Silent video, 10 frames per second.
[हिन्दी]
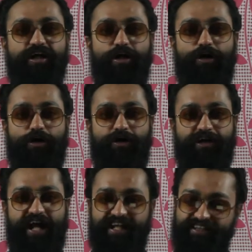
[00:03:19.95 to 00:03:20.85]
और
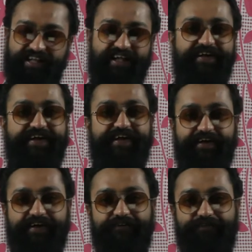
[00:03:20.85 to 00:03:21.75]
हेल्थ के लिए
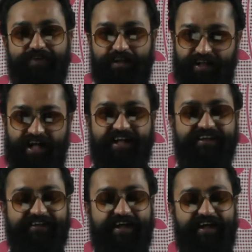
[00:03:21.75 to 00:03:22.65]
लगा
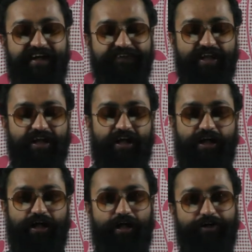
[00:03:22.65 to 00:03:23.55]
देता
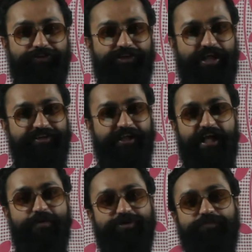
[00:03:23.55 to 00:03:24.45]
है जैसे
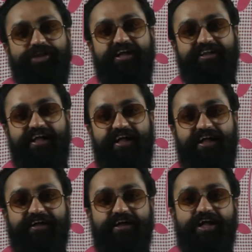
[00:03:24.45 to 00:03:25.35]
कि आप सब जानते
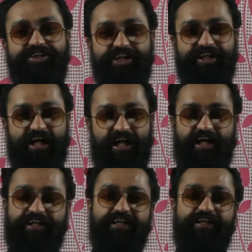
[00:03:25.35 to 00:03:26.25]
हैं ये
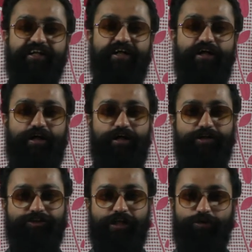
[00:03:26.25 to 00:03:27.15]
कहानी
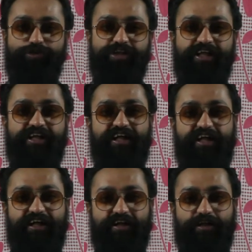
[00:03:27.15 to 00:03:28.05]
साउथ के
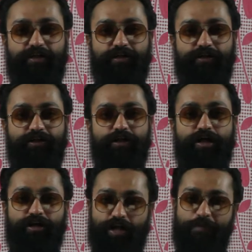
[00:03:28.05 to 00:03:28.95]
एक
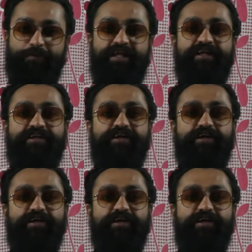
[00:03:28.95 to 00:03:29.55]
ग्रामीण